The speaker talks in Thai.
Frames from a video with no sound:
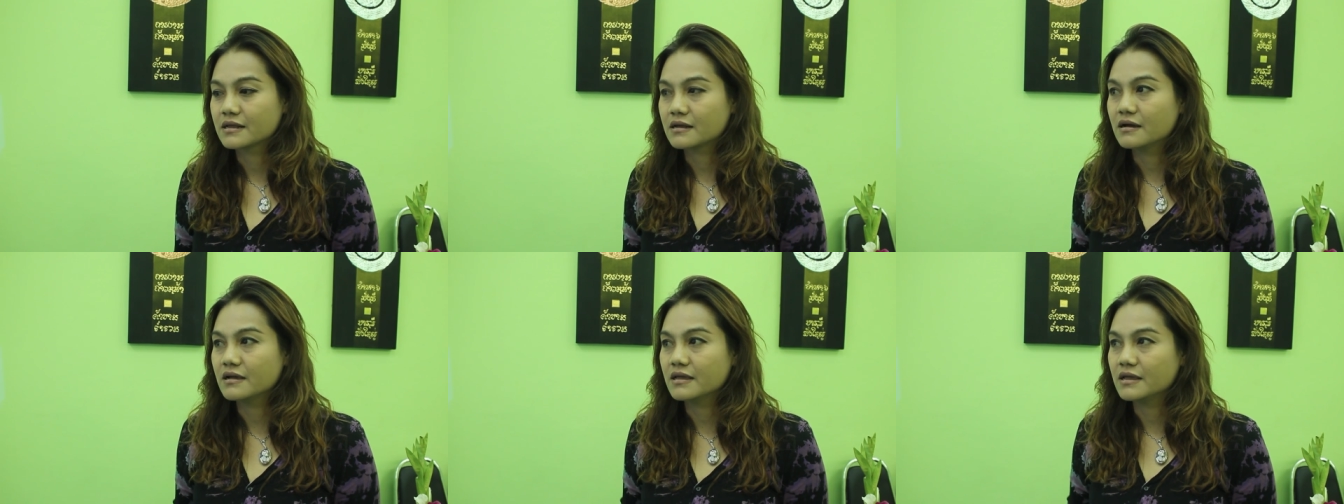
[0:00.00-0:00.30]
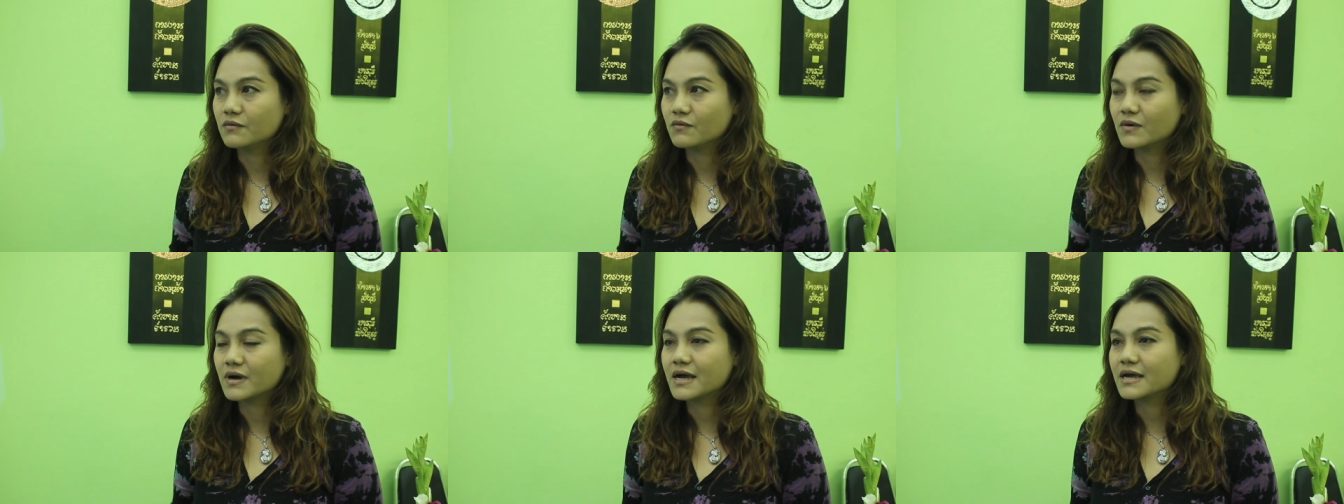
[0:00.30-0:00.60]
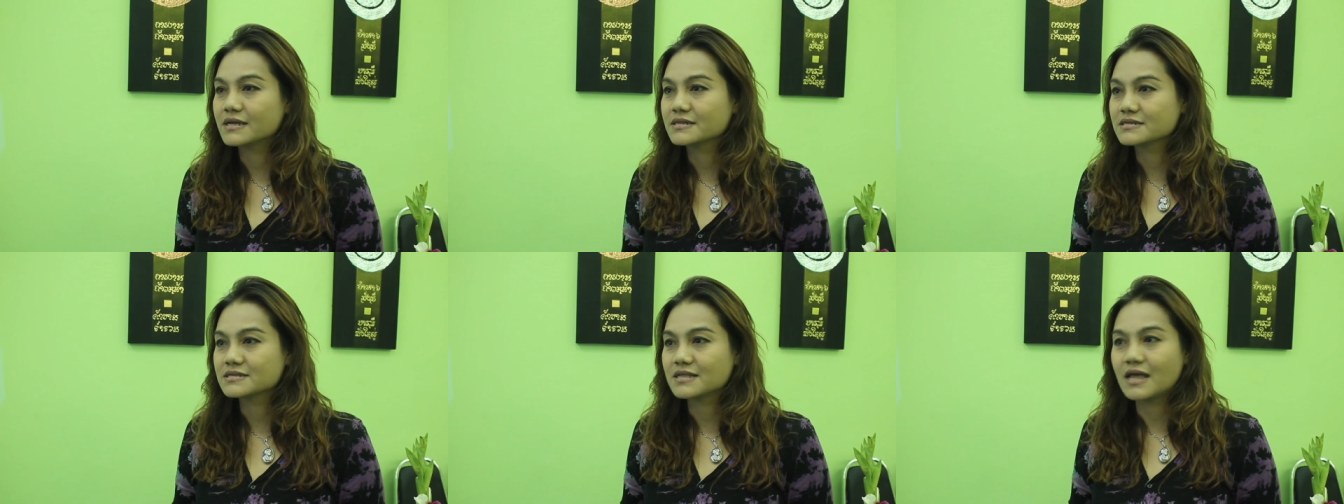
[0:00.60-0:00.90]
ก็เห็นว่า
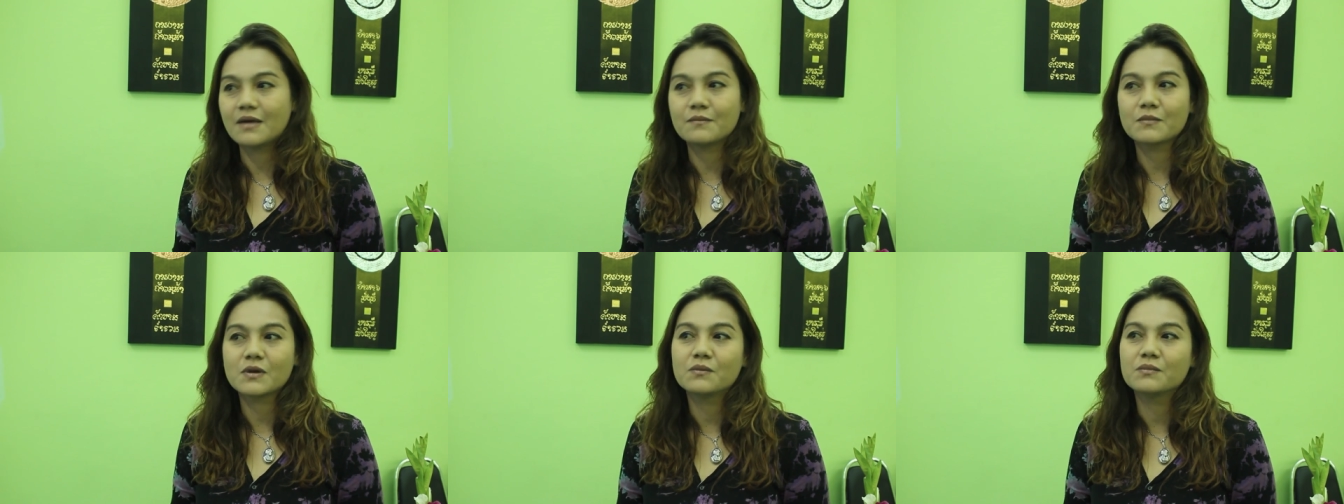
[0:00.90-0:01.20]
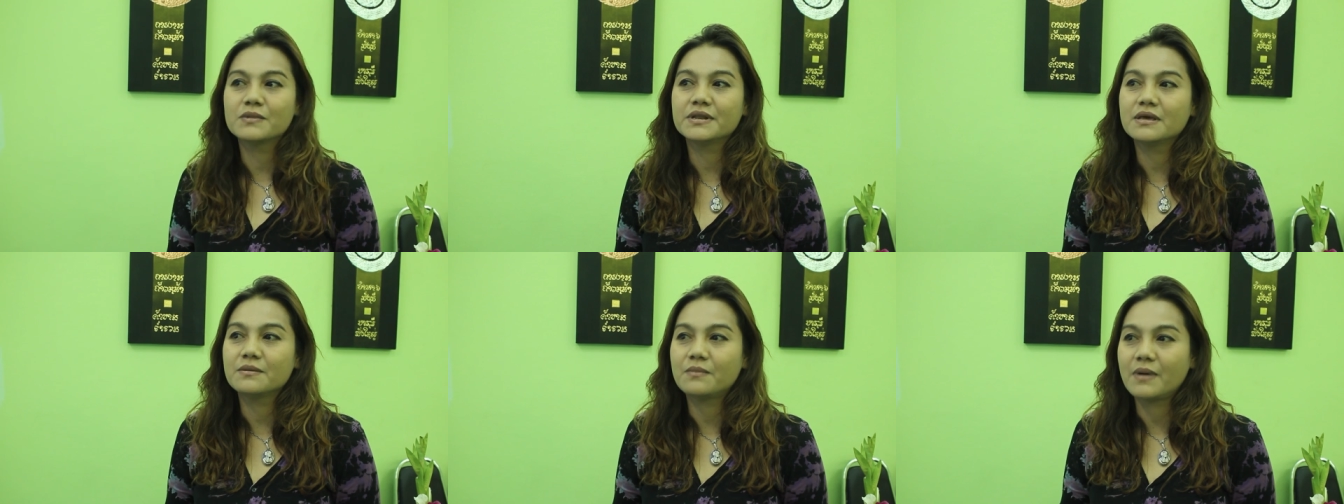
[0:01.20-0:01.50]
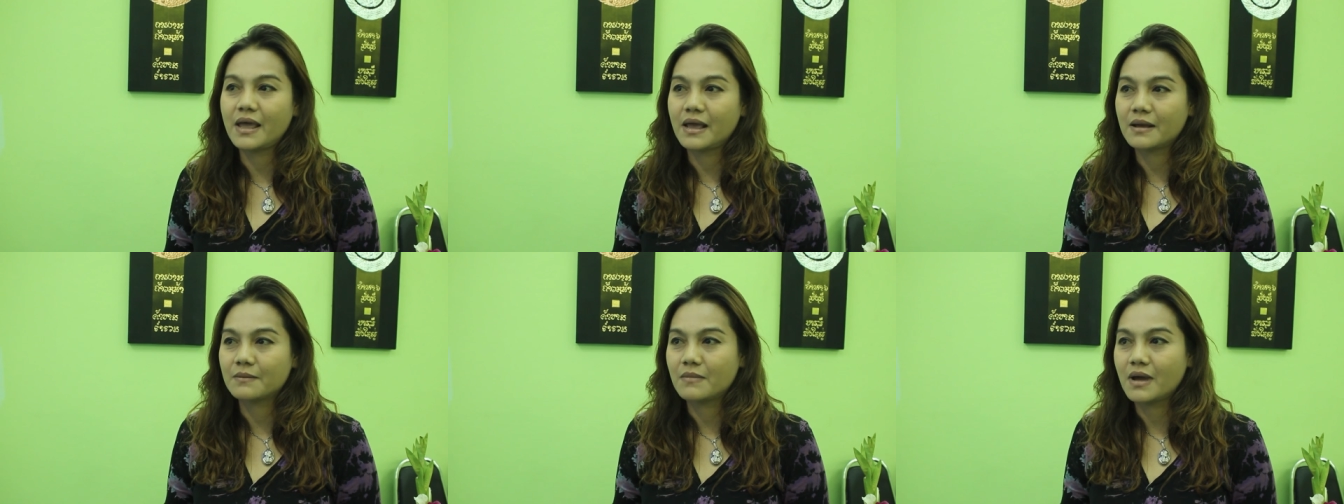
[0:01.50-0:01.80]
ค่าใช้จ่ายก็ไม่ได้
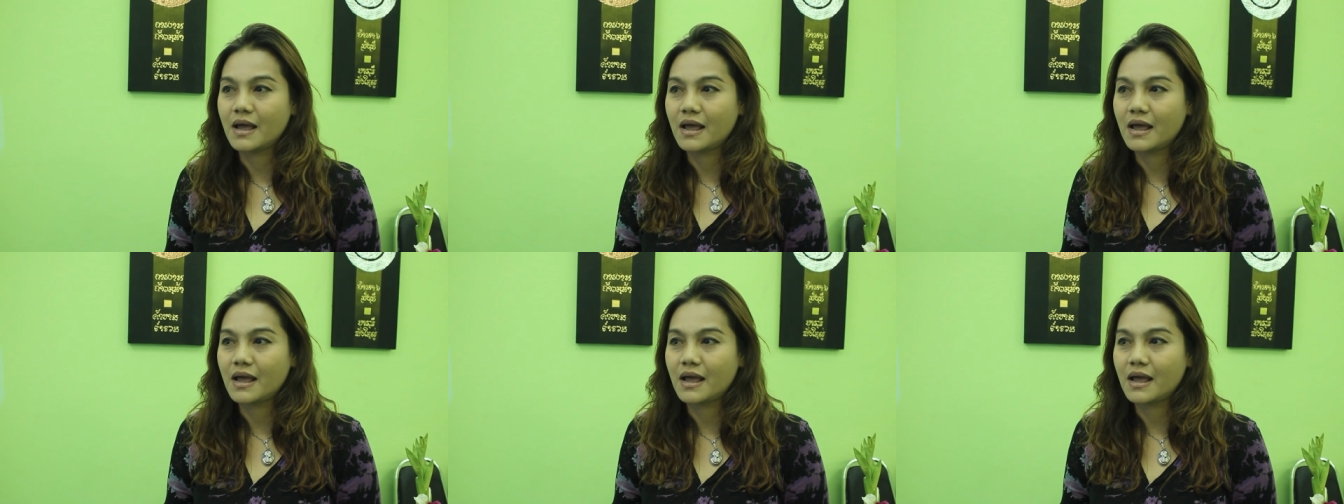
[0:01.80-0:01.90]
แพง